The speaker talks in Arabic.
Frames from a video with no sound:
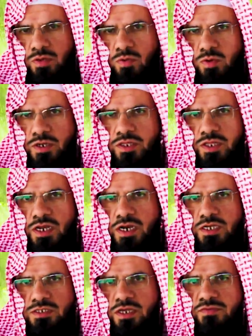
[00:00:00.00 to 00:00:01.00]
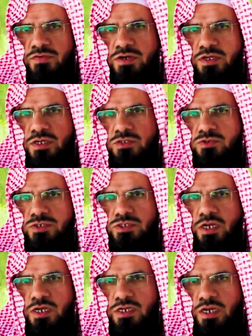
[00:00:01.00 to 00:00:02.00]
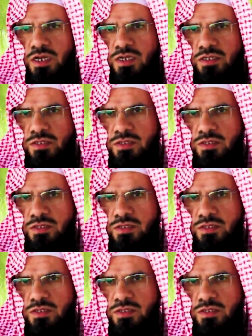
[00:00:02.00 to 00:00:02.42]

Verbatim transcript: ولذا لا تكفي النية الصالحة